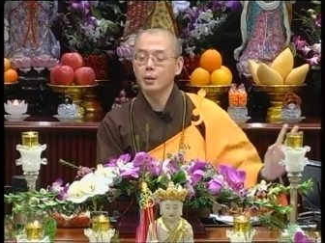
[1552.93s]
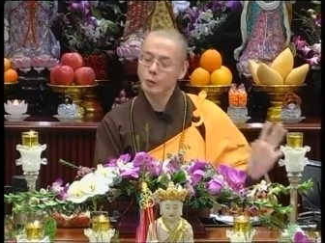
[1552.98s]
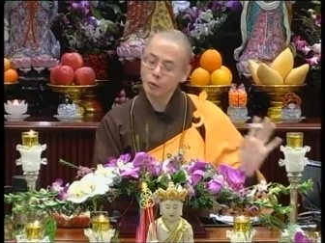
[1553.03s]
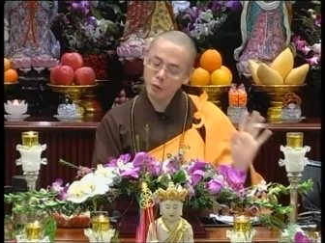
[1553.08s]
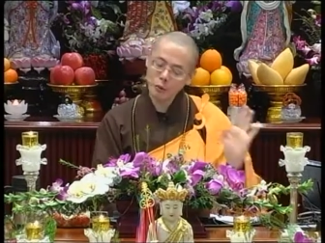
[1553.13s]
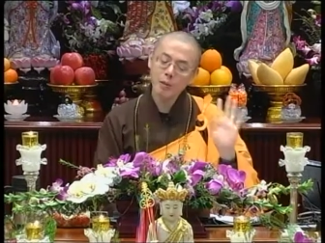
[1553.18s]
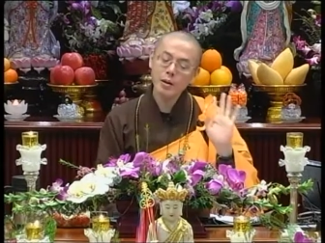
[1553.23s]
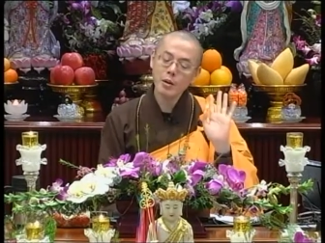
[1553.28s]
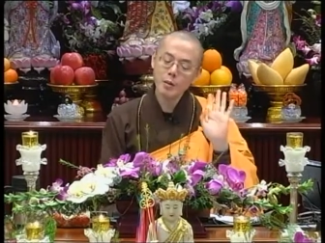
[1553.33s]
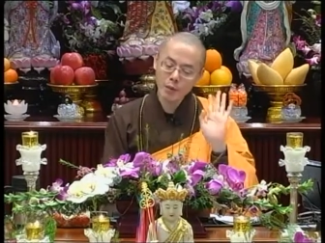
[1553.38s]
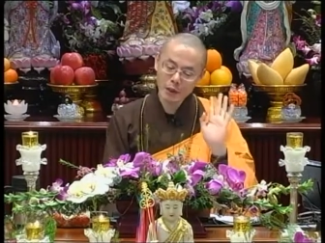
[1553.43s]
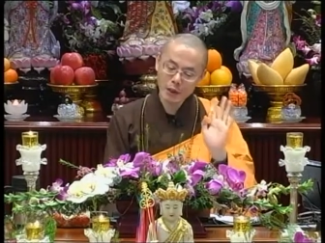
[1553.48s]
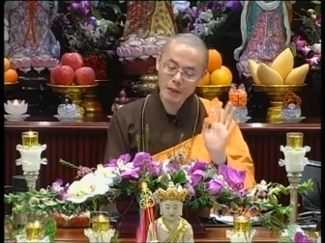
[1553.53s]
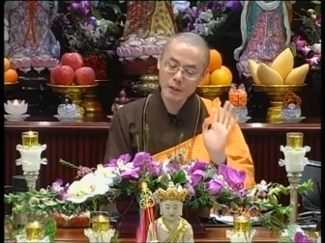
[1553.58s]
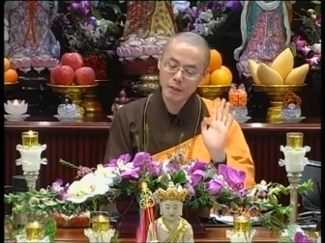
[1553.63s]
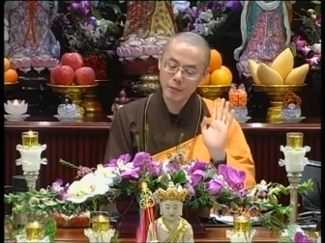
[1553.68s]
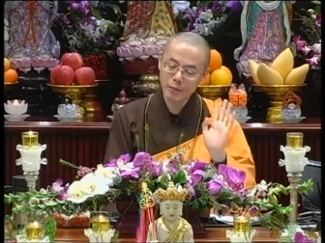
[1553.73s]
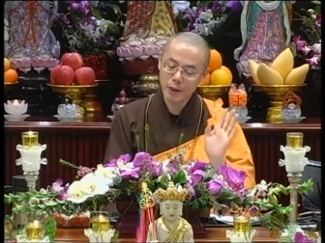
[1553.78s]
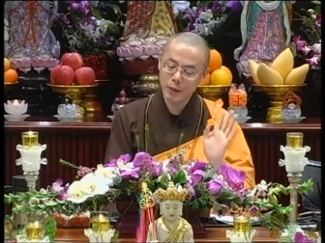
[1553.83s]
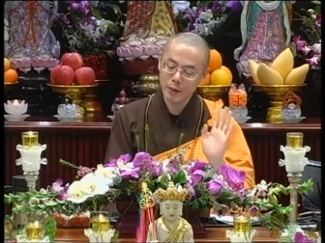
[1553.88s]
我说没有关
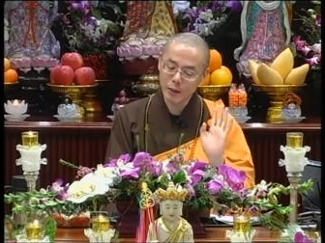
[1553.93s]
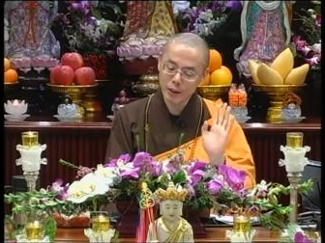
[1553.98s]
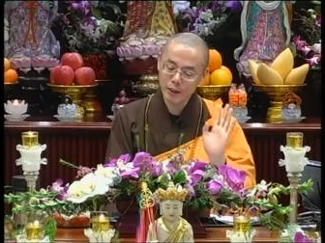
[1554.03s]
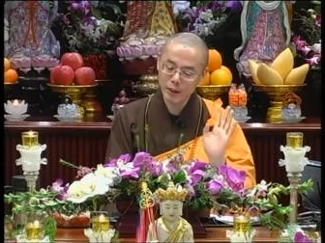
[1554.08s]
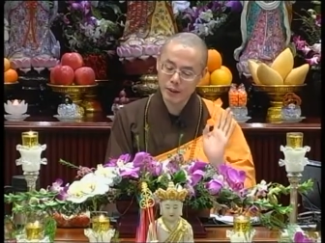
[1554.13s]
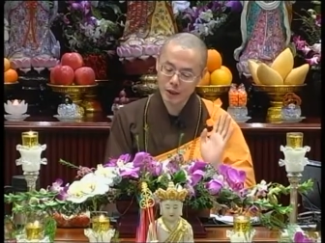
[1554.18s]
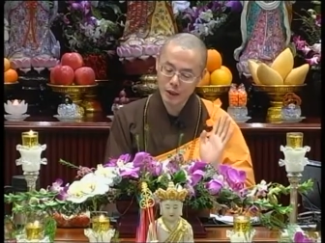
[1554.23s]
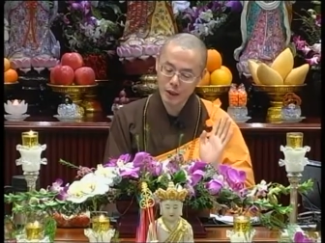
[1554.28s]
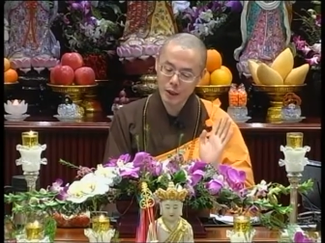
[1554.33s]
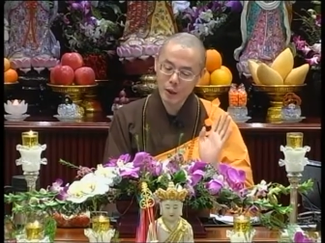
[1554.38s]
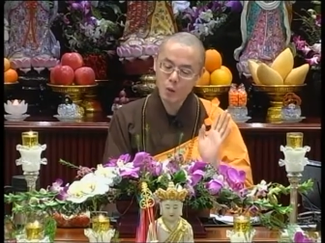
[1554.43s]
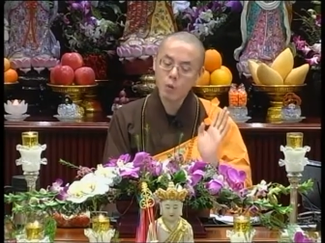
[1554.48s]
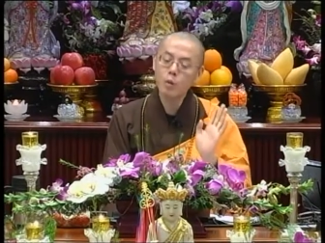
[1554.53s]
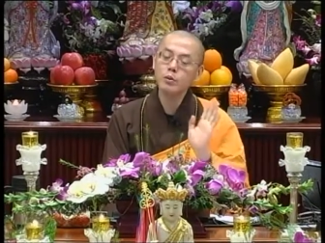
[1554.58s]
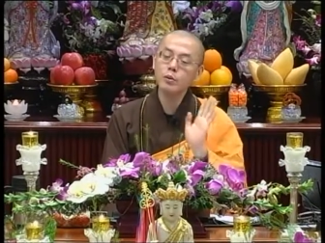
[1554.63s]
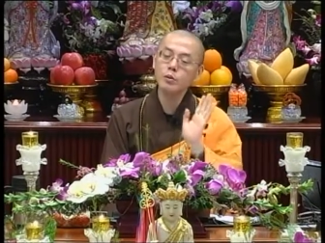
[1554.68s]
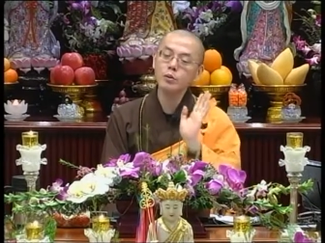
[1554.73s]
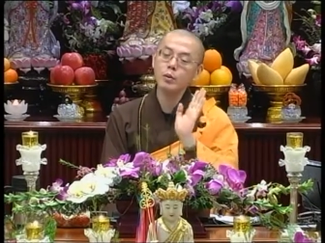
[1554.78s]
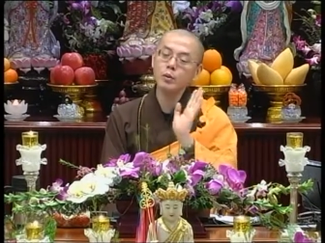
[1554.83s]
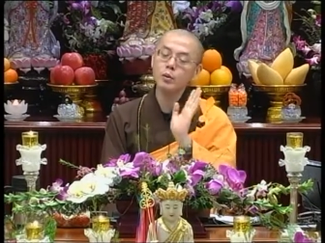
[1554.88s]
系，没关系，过
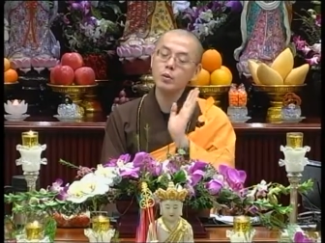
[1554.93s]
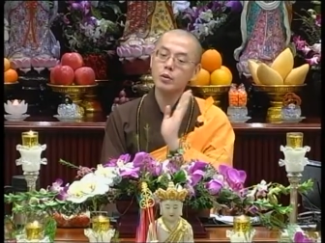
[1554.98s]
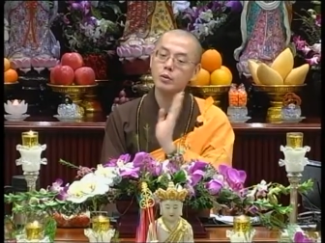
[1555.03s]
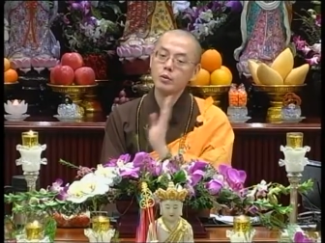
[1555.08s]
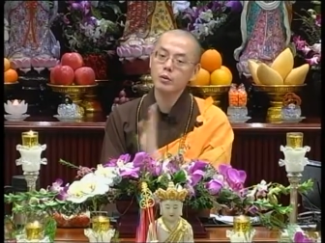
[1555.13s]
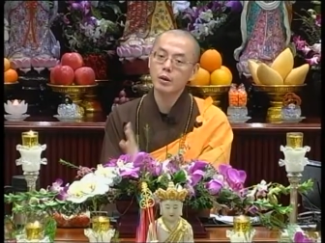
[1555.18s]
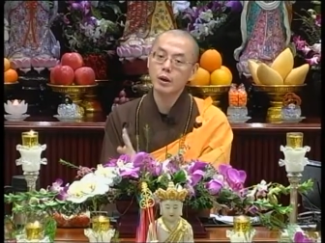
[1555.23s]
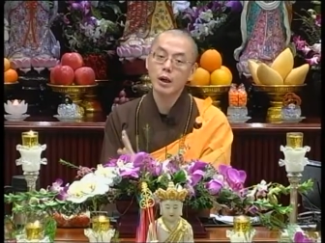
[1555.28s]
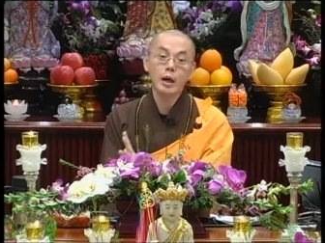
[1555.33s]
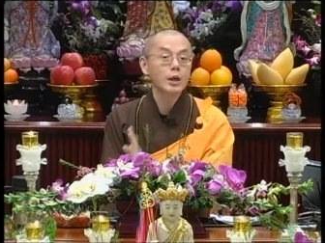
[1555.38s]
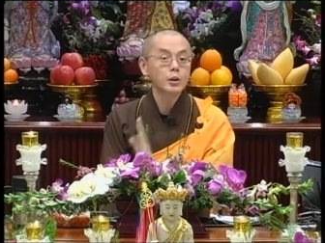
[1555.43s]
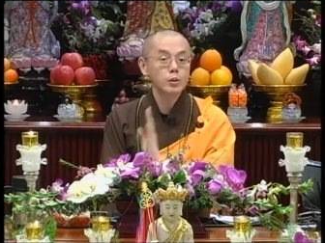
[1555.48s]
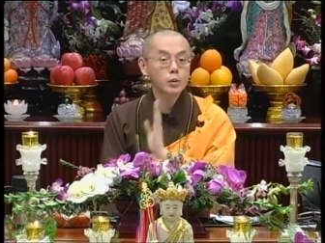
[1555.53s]
去就过去了。